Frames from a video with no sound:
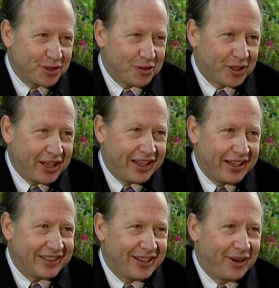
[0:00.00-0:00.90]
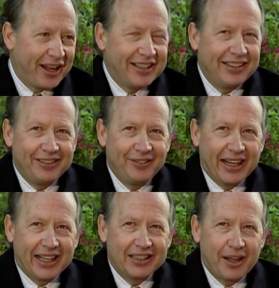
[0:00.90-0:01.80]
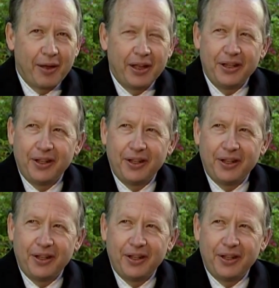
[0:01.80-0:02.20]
porque esa hora me encantaba.